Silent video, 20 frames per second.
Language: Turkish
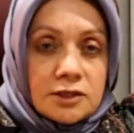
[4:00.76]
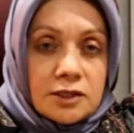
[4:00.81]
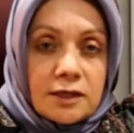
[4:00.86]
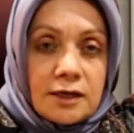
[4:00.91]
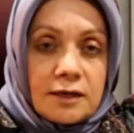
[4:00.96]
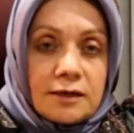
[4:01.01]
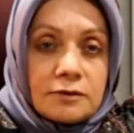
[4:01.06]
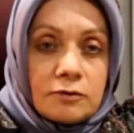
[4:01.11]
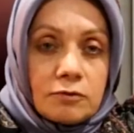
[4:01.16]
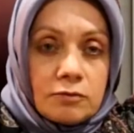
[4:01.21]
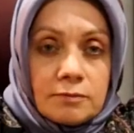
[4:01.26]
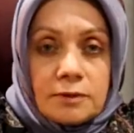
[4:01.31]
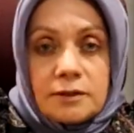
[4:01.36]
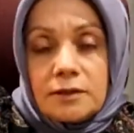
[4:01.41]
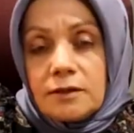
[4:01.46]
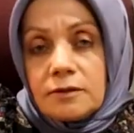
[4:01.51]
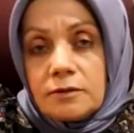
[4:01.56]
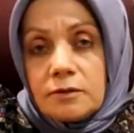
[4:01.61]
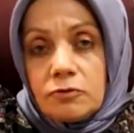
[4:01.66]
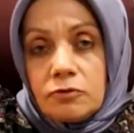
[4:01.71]
şikayet
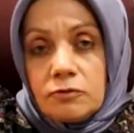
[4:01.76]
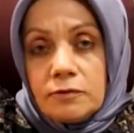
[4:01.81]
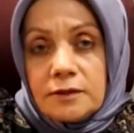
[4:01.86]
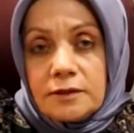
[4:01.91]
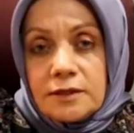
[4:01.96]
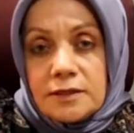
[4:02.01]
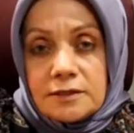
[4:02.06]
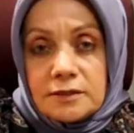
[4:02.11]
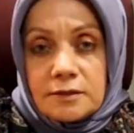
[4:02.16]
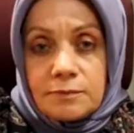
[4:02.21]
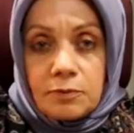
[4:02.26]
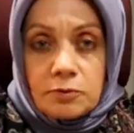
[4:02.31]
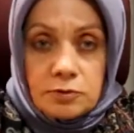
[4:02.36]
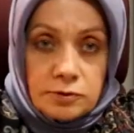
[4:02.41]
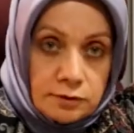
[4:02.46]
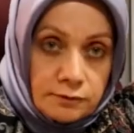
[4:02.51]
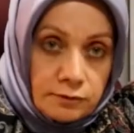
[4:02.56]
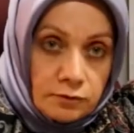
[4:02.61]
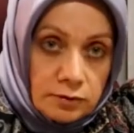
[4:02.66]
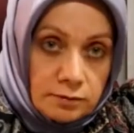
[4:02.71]
olmadan da COVID testi
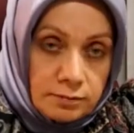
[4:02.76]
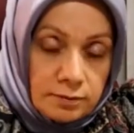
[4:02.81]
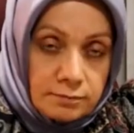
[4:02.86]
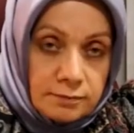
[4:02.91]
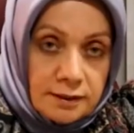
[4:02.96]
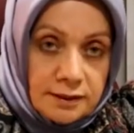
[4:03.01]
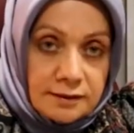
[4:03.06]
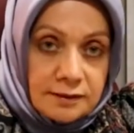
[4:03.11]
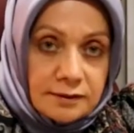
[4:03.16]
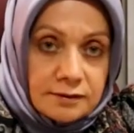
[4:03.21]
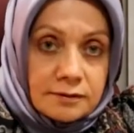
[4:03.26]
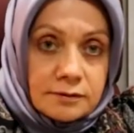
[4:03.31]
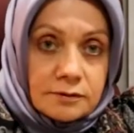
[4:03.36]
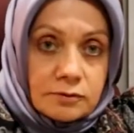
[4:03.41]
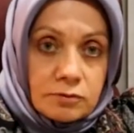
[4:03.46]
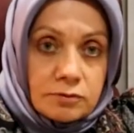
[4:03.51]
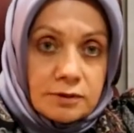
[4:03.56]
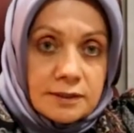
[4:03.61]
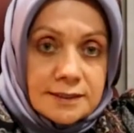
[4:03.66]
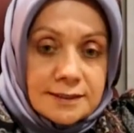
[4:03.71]
pozitif
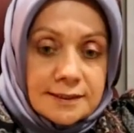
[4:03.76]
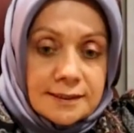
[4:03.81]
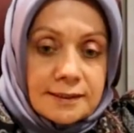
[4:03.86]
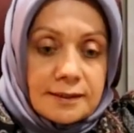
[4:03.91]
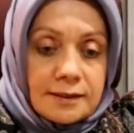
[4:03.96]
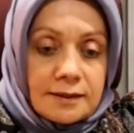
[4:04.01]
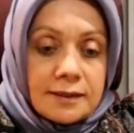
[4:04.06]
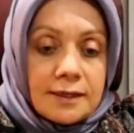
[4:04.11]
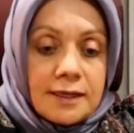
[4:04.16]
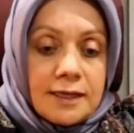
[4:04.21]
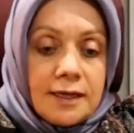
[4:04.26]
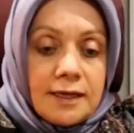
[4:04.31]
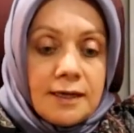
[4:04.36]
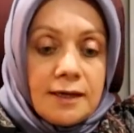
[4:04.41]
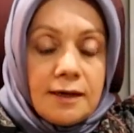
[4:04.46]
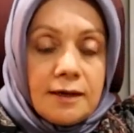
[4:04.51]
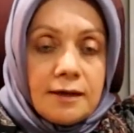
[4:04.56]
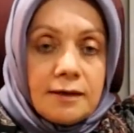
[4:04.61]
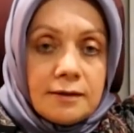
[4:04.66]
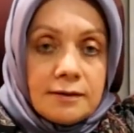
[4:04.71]
olabilmektedir. Dolayısıyla
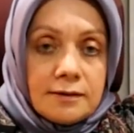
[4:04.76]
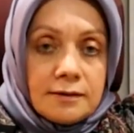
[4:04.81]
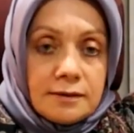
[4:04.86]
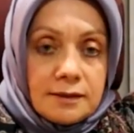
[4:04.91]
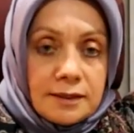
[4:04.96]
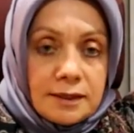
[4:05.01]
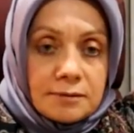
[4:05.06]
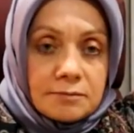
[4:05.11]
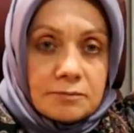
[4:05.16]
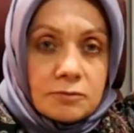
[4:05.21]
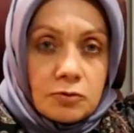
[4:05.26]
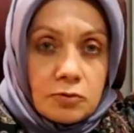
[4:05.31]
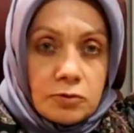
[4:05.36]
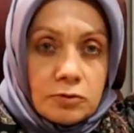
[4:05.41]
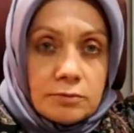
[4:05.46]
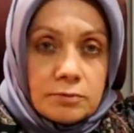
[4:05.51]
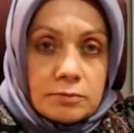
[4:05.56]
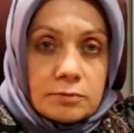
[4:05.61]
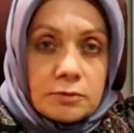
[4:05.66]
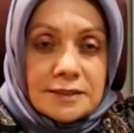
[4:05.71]
ee, hem
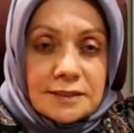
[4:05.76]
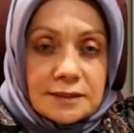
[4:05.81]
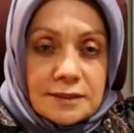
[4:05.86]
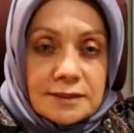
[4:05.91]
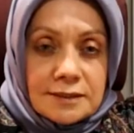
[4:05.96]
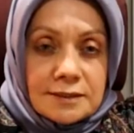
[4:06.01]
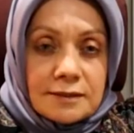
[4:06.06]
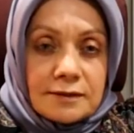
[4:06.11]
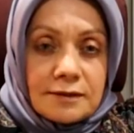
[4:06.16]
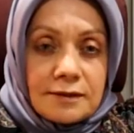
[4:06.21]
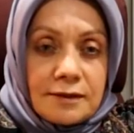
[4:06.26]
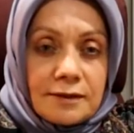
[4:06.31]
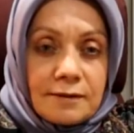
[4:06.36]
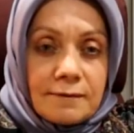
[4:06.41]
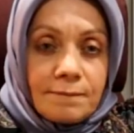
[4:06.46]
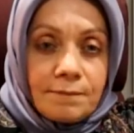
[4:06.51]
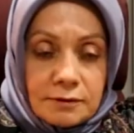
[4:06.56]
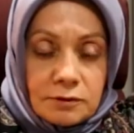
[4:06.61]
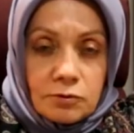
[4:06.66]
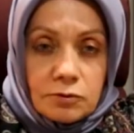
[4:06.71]
doğum
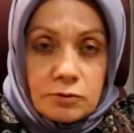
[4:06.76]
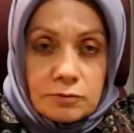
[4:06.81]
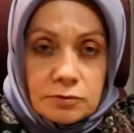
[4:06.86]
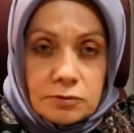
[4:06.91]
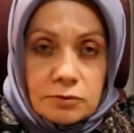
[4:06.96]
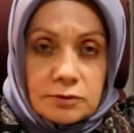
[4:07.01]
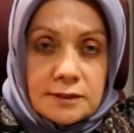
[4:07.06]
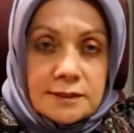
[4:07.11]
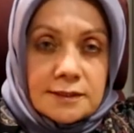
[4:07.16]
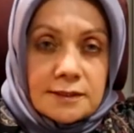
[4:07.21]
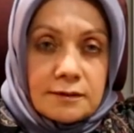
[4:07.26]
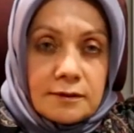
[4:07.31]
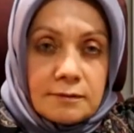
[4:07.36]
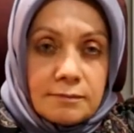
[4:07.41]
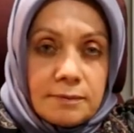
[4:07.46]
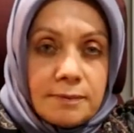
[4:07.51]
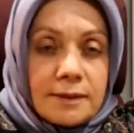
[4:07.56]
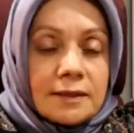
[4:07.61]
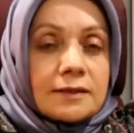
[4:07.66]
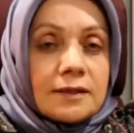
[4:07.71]
sırasında ve doğum
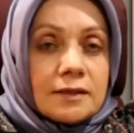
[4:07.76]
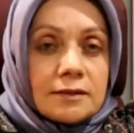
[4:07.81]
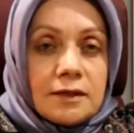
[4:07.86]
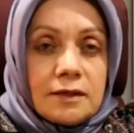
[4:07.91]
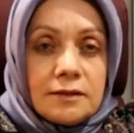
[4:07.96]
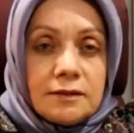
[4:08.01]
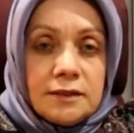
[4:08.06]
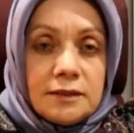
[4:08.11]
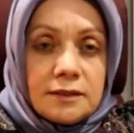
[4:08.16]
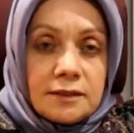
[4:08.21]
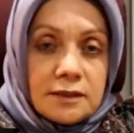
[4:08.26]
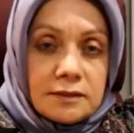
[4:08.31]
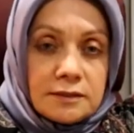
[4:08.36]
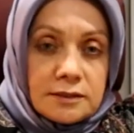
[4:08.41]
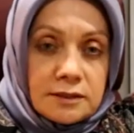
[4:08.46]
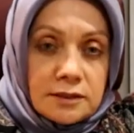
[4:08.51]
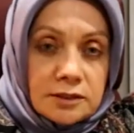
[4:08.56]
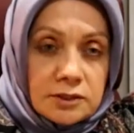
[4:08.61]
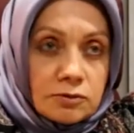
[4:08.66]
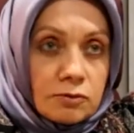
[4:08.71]
sonrasında bebekten anneye
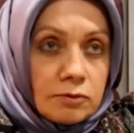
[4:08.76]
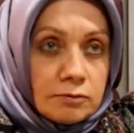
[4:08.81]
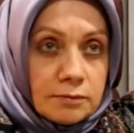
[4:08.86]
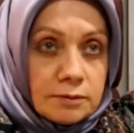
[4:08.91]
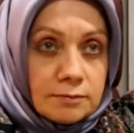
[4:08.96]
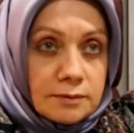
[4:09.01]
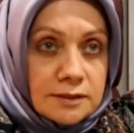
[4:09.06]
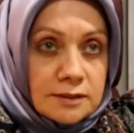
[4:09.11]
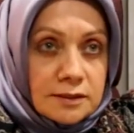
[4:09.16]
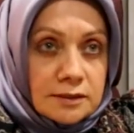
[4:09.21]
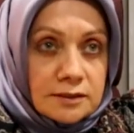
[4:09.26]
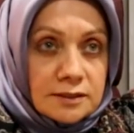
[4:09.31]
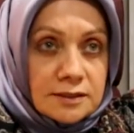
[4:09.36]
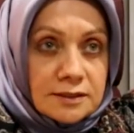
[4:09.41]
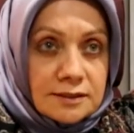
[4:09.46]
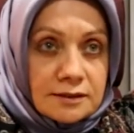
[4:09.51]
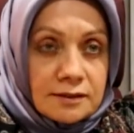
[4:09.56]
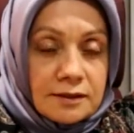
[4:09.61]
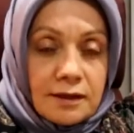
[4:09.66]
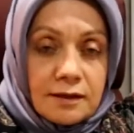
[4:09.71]
geçiş olmaması
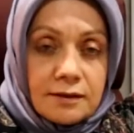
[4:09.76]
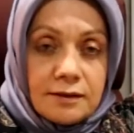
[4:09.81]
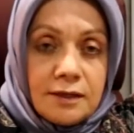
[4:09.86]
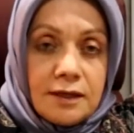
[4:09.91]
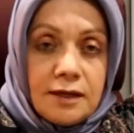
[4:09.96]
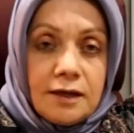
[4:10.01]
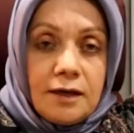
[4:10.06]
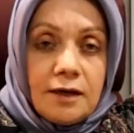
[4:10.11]
açısından